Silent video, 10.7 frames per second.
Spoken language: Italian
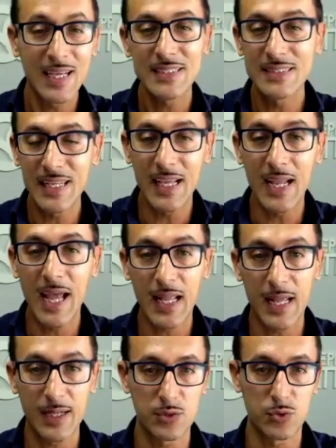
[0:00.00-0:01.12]

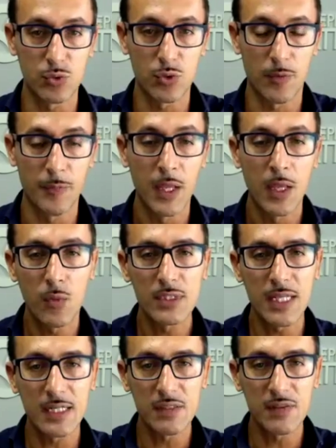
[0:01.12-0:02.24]
delegare a nessuno.
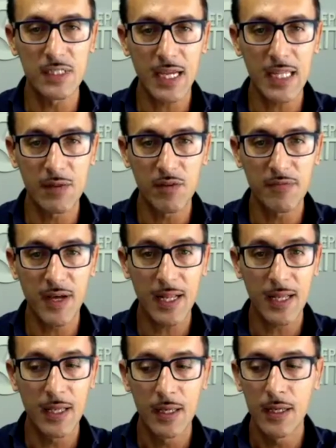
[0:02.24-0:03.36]
Questa è l'attività che deve
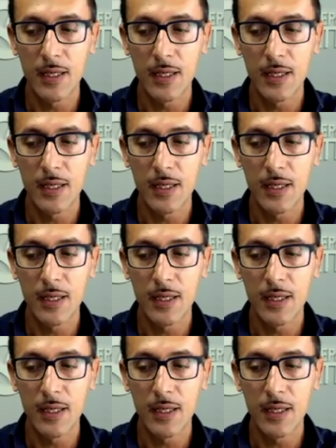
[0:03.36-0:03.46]
fare